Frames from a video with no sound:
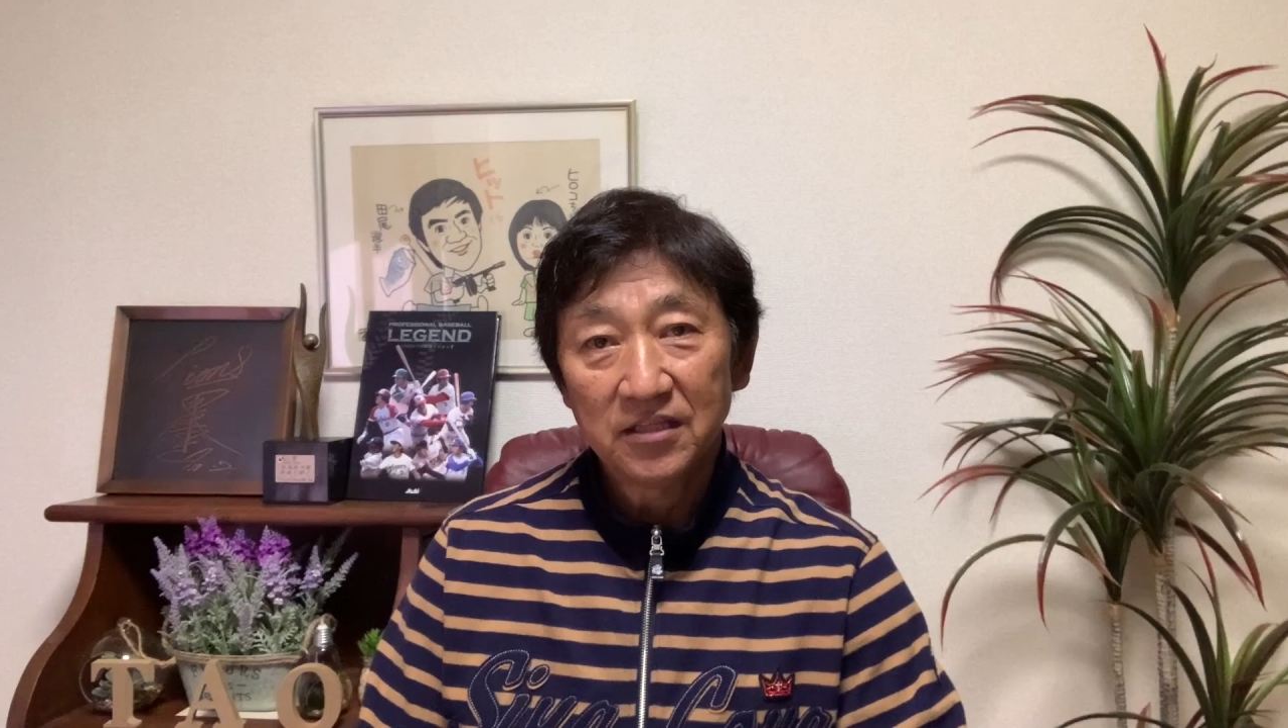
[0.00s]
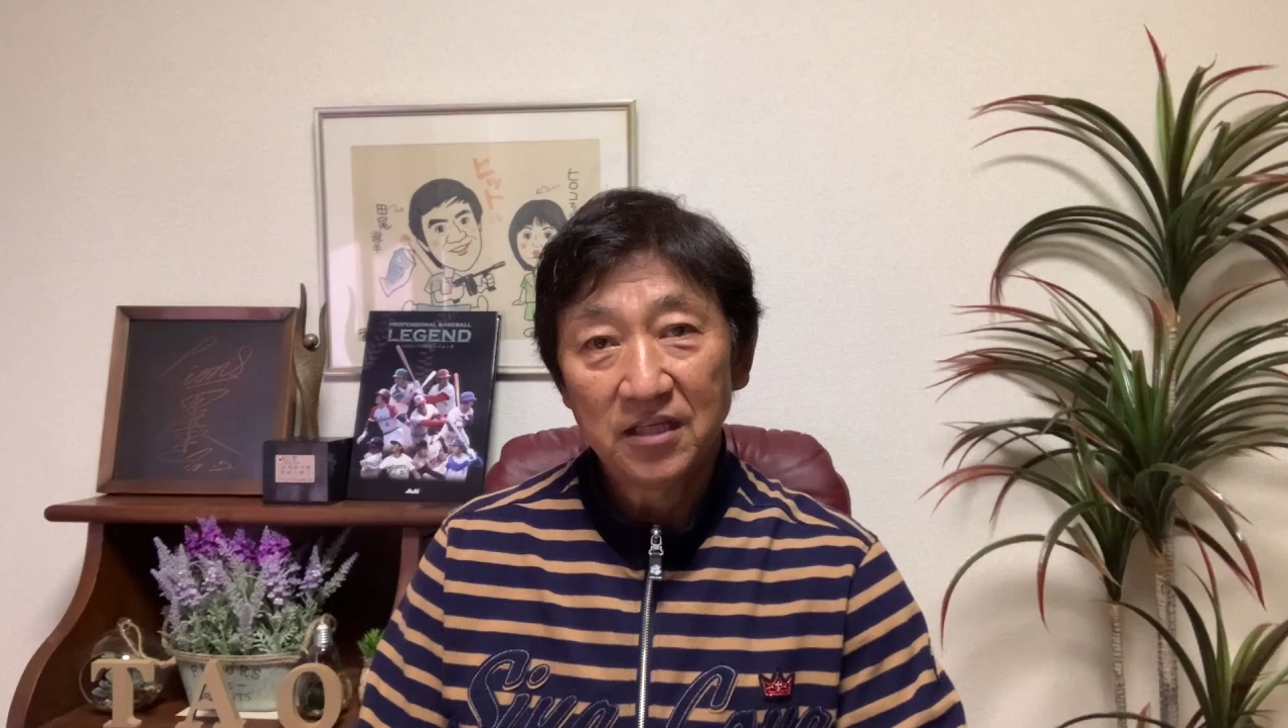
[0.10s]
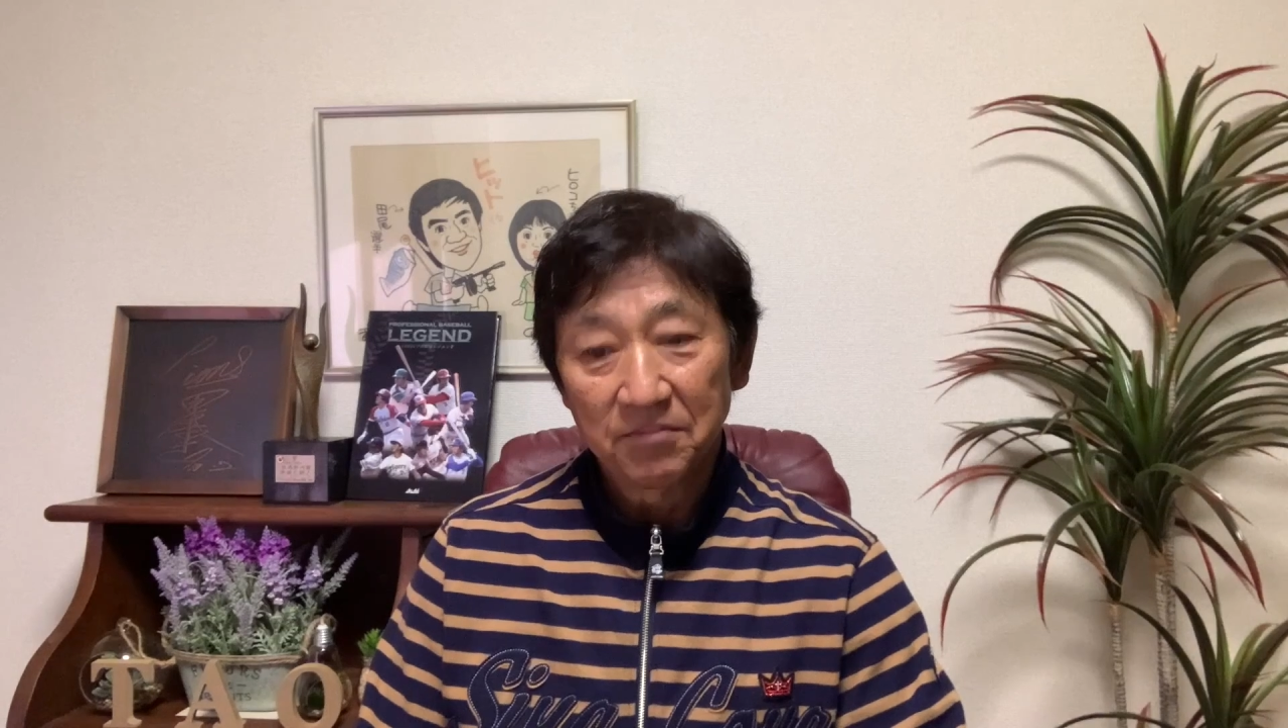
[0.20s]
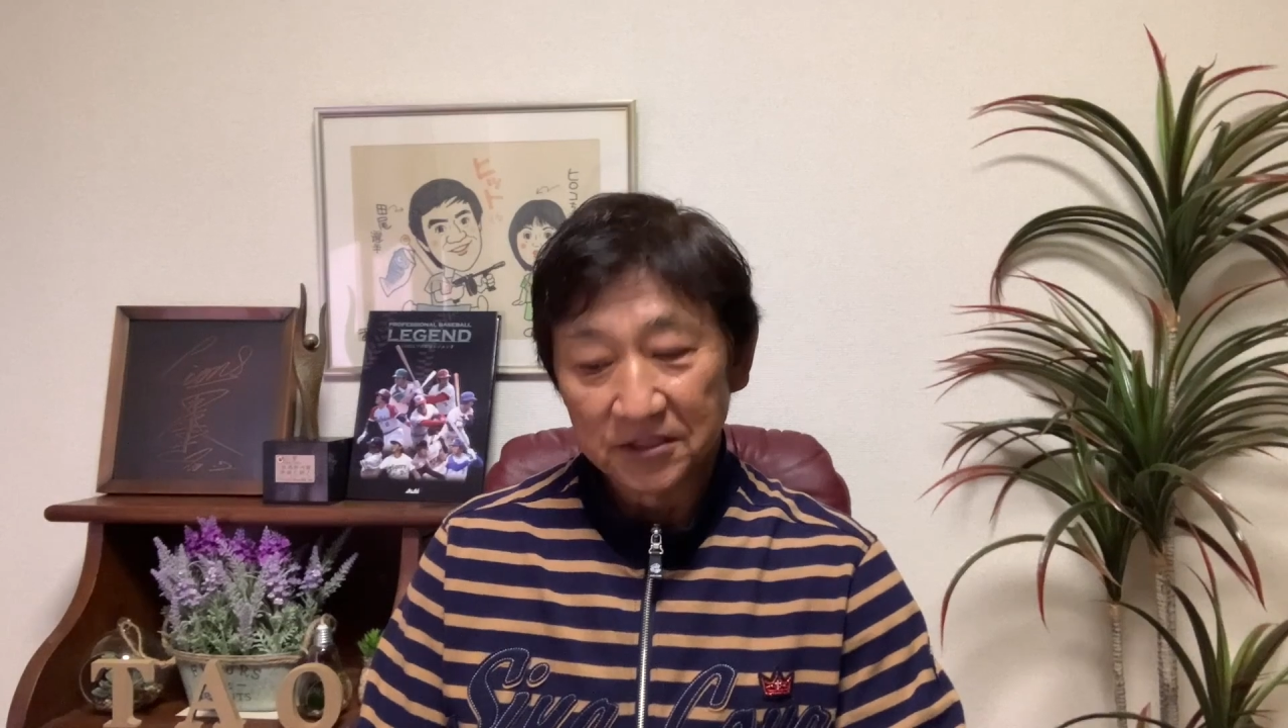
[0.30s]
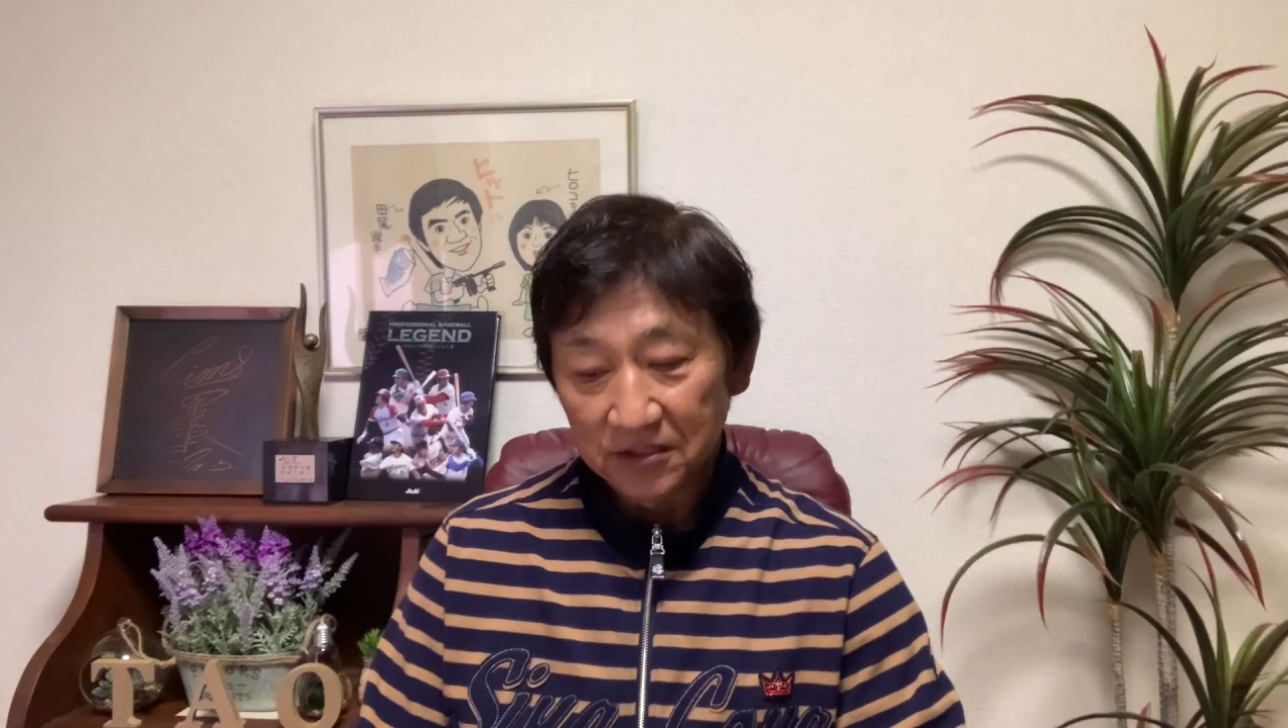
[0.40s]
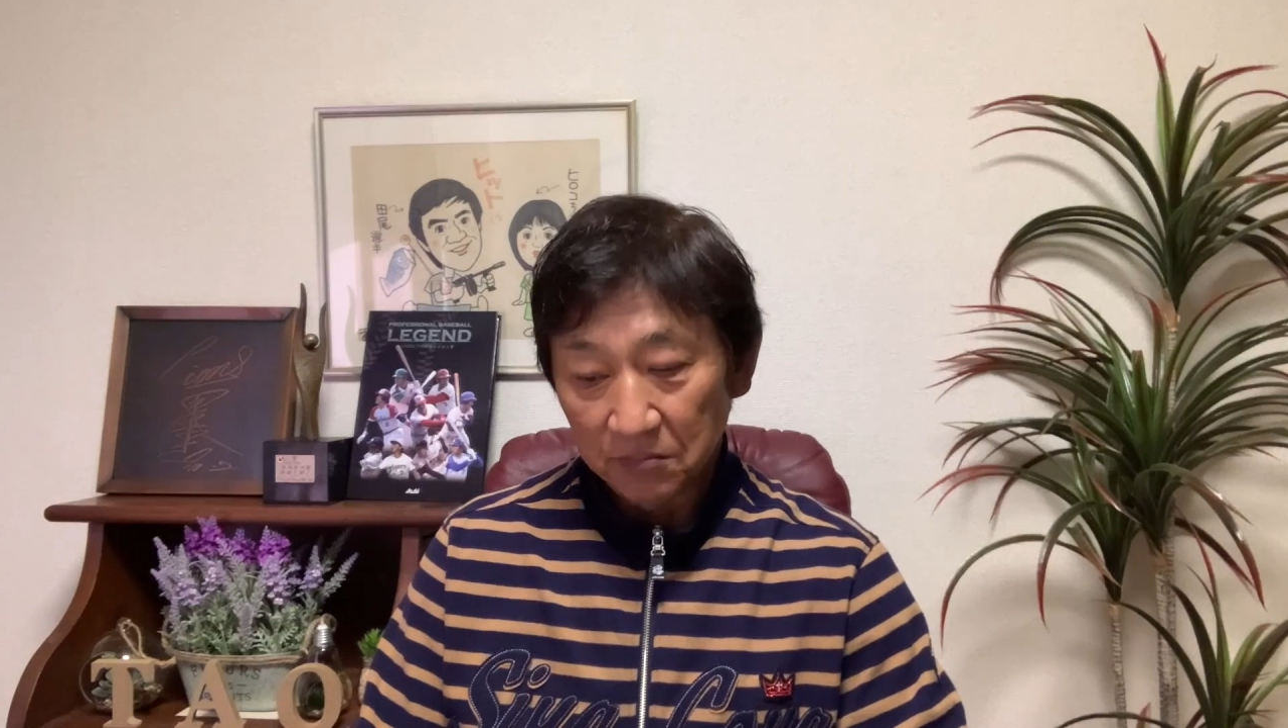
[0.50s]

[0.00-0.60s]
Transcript: てればですね